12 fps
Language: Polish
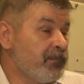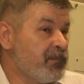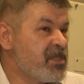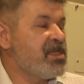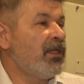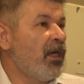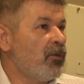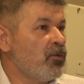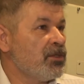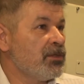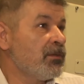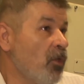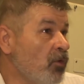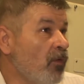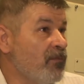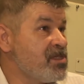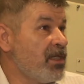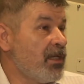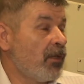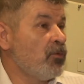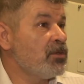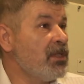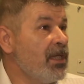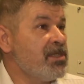scenariusz, gotowy
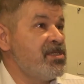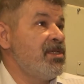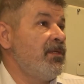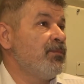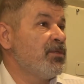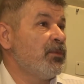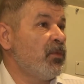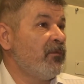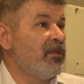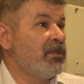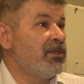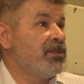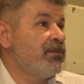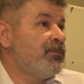scenariusz lekcji, przeprowadzić